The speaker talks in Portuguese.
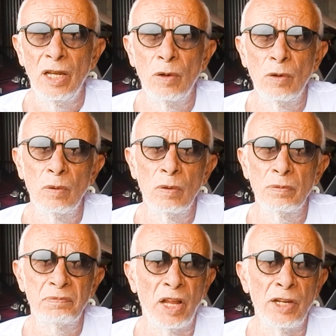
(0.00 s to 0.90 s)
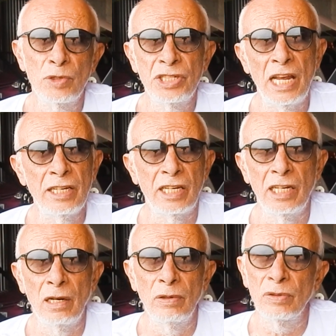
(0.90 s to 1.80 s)
eu tenho 100
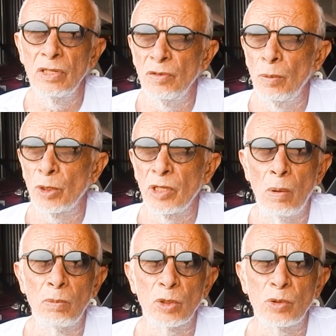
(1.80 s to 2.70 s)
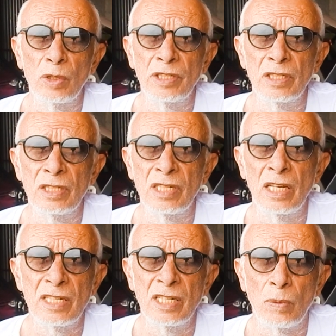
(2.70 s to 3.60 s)
quilos e vou botar um motor de
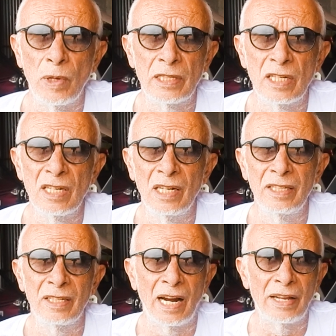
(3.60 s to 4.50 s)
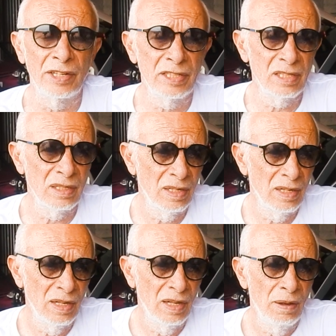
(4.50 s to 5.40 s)
150 cilindradas.
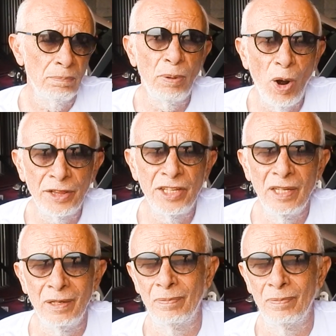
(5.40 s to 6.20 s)
Pode?